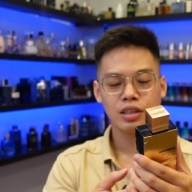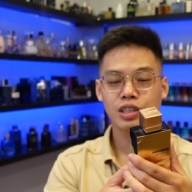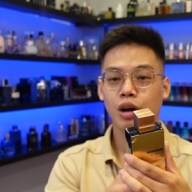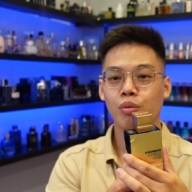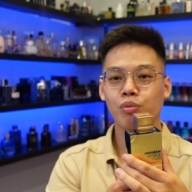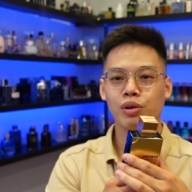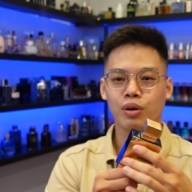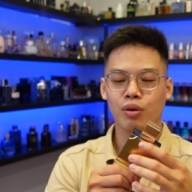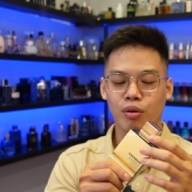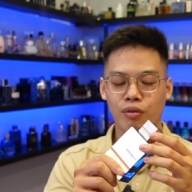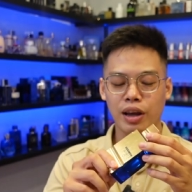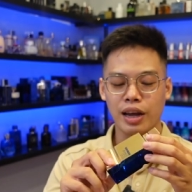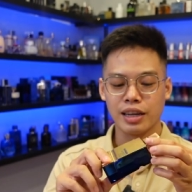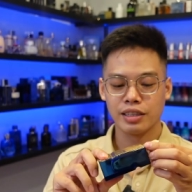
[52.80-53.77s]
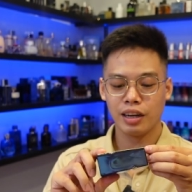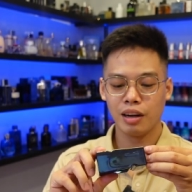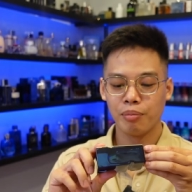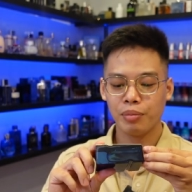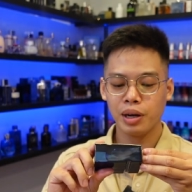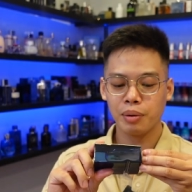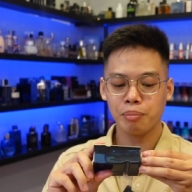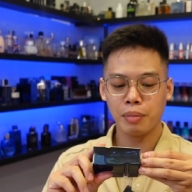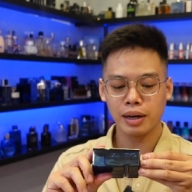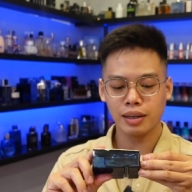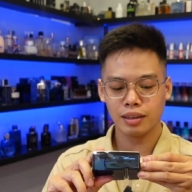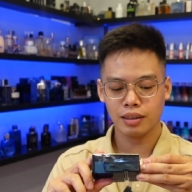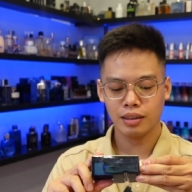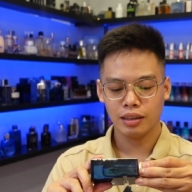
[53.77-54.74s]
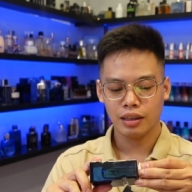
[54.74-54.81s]
trông thì có vẻ rất là mướt mắt
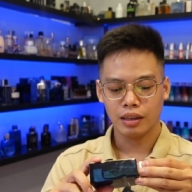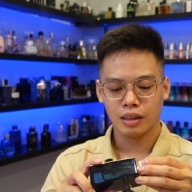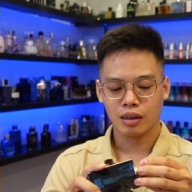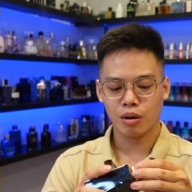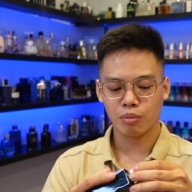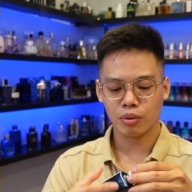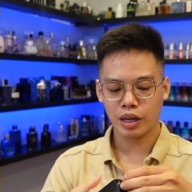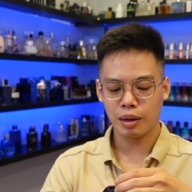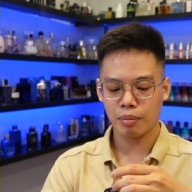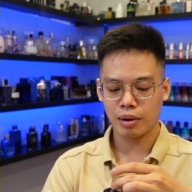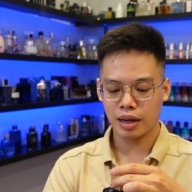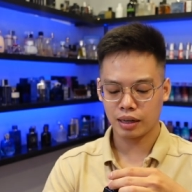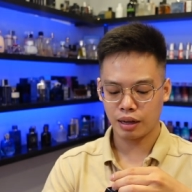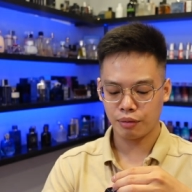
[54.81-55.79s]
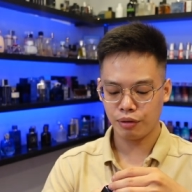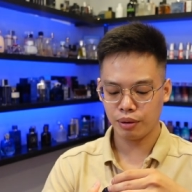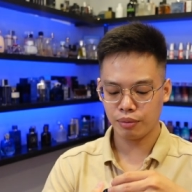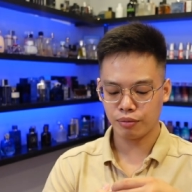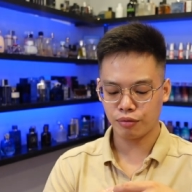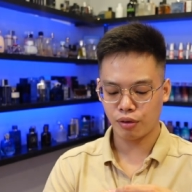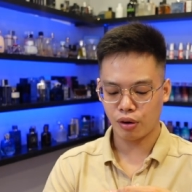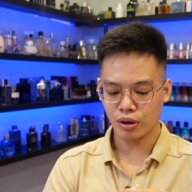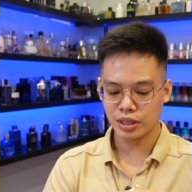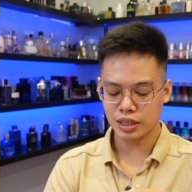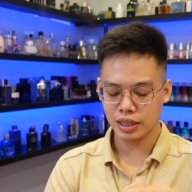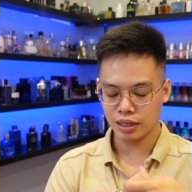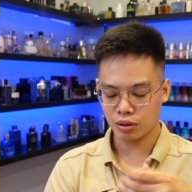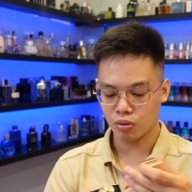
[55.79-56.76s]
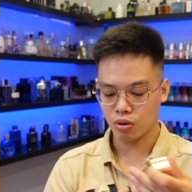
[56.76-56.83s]
cộng thêm là cái phần vòi
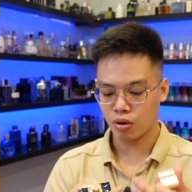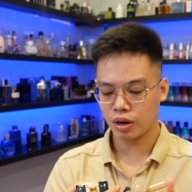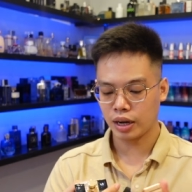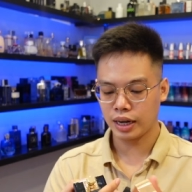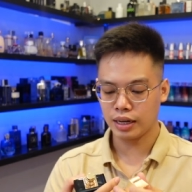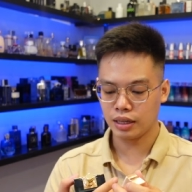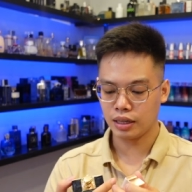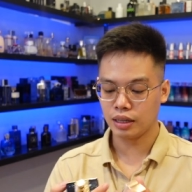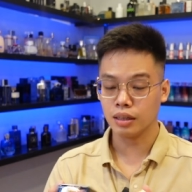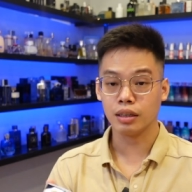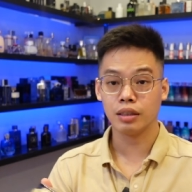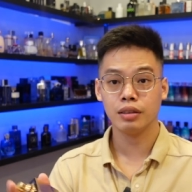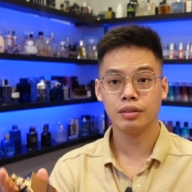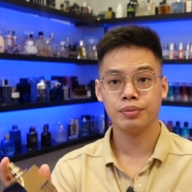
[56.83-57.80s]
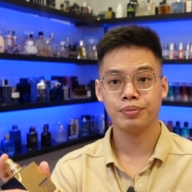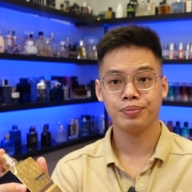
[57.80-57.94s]
xịt của con này thì ờ,